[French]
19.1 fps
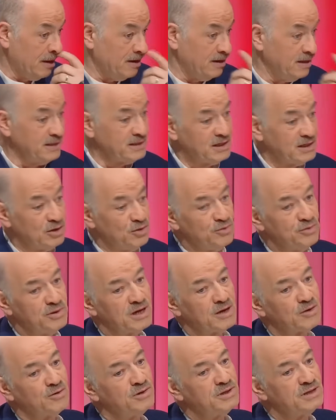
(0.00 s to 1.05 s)
les élus
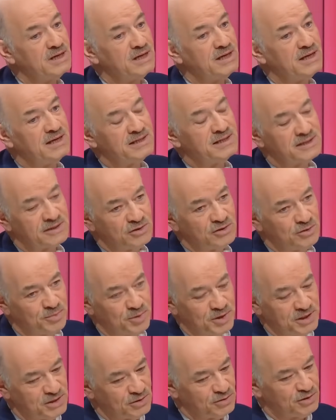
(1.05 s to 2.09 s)
d'un côté et les services de
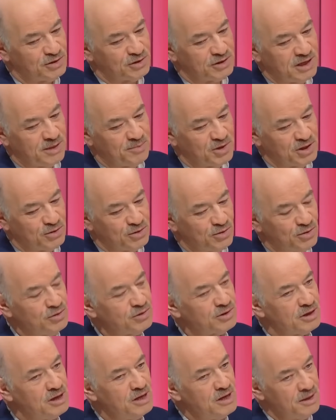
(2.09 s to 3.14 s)
police ou de gendarmerie de
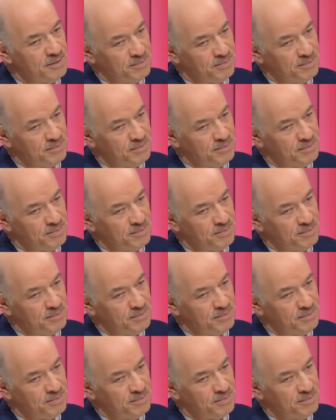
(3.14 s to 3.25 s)
l'autre,